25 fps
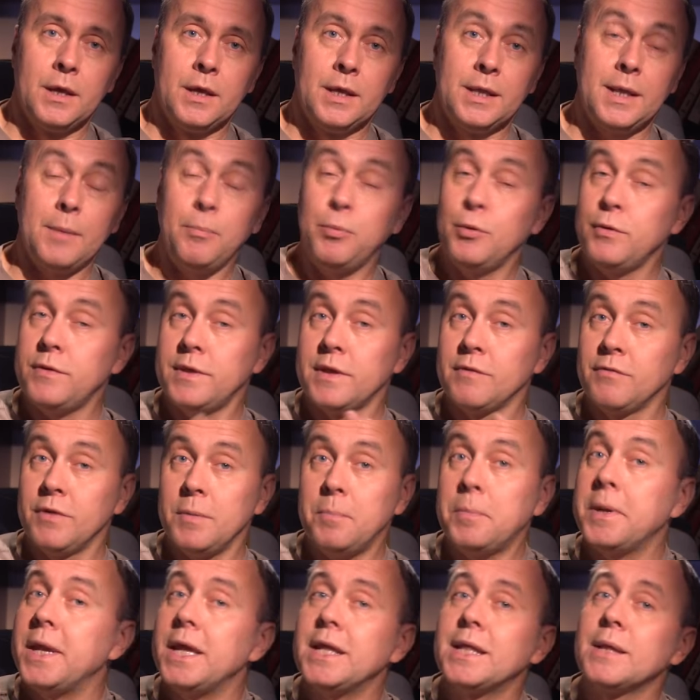Допустим, вы
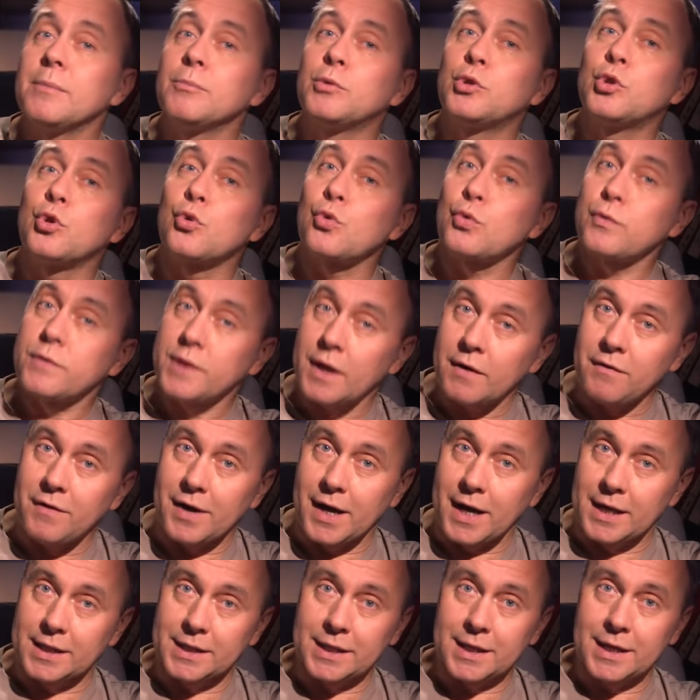при этом
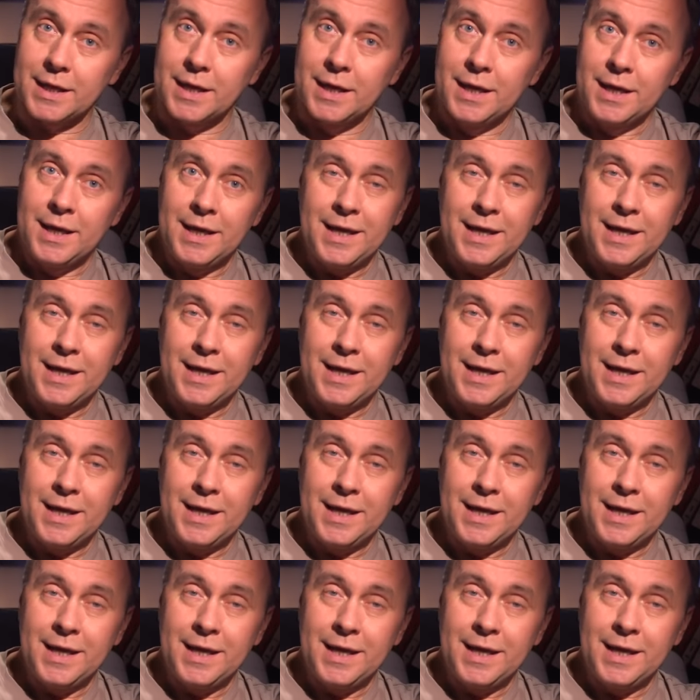трусоваты.